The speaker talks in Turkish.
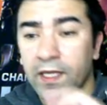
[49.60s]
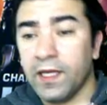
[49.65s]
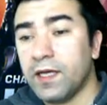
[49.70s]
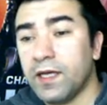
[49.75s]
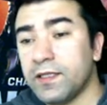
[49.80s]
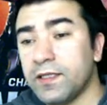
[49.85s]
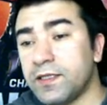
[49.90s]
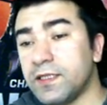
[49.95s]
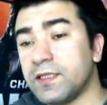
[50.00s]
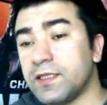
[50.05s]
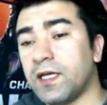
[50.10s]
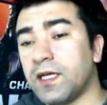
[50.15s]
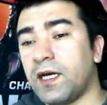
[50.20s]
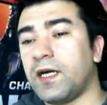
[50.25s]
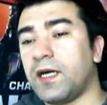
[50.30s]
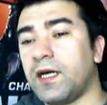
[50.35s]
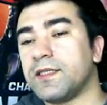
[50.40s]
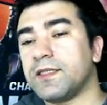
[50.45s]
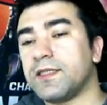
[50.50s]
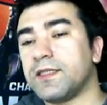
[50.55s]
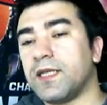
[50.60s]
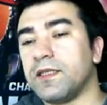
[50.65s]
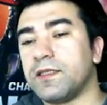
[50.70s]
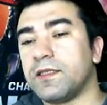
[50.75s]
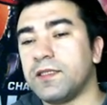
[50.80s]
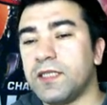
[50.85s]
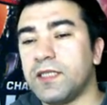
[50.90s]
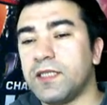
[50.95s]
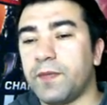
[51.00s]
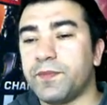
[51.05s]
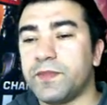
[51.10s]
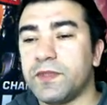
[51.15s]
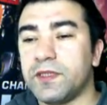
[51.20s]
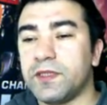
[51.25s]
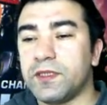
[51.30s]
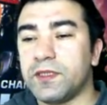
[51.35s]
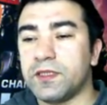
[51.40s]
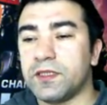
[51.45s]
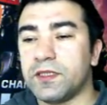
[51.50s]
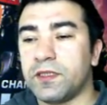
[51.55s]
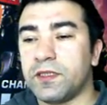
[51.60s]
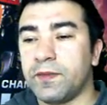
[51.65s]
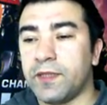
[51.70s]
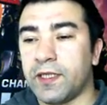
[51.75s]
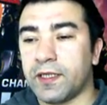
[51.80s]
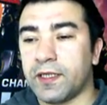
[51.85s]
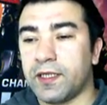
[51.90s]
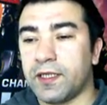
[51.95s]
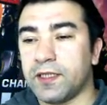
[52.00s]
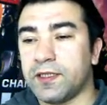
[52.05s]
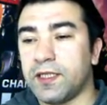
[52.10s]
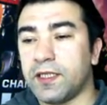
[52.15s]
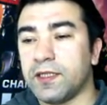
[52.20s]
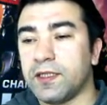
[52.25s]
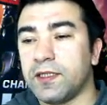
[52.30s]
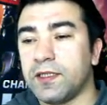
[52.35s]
Siz ağır saldırı yaptığınız zaman arkadaşlar